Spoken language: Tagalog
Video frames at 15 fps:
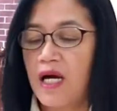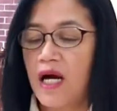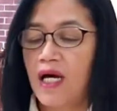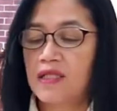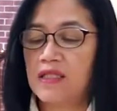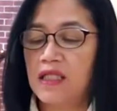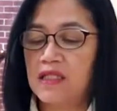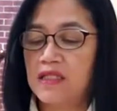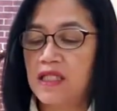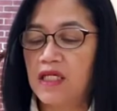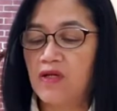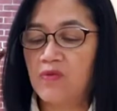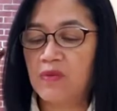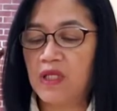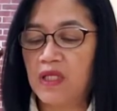at
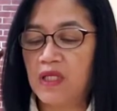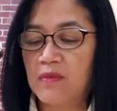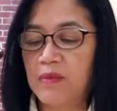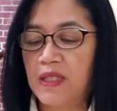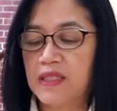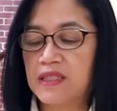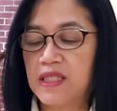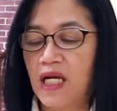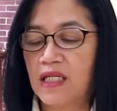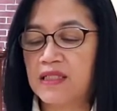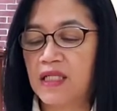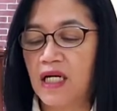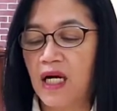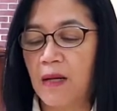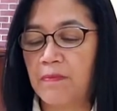hindi umiibig sa
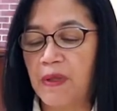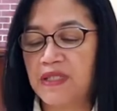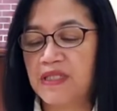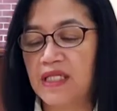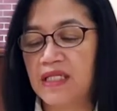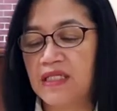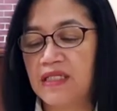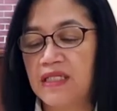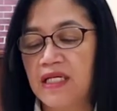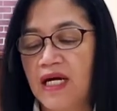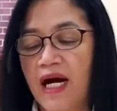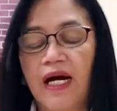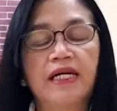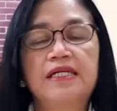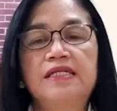kanyang kapatid
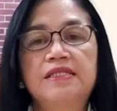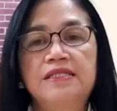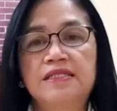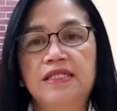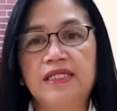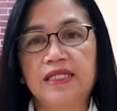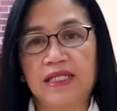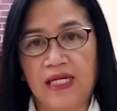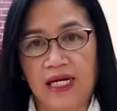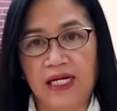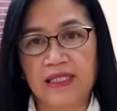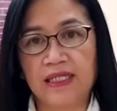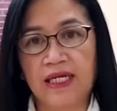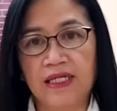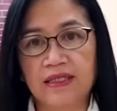ay hindi
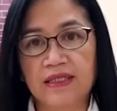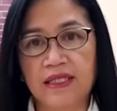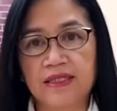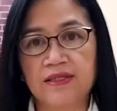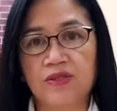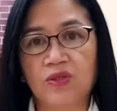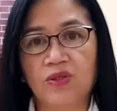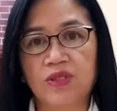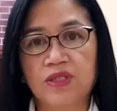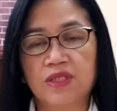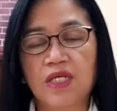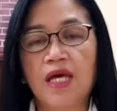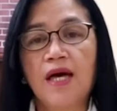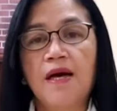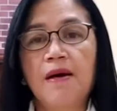anak ng Diyos.